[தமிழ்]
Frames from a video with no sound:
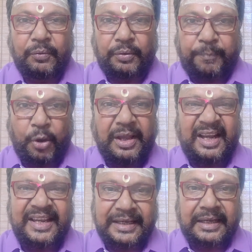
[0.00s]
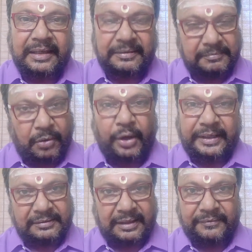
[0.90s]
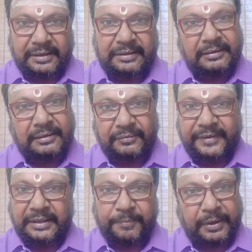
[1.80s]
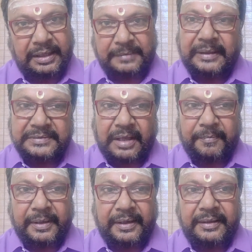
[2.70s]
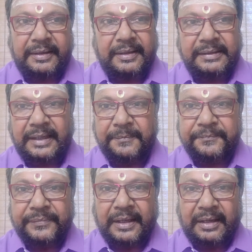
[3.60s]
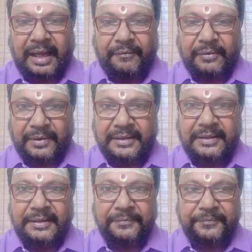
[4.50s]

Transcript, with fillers: ஒரு பொங்கல் இன்னைக்கு மார்னிங் அவர் வீட்டுக்கு போயிட்டு நமஸ்காரம் பண்ணிட்டு எழுந்தேன் அவர் வந்து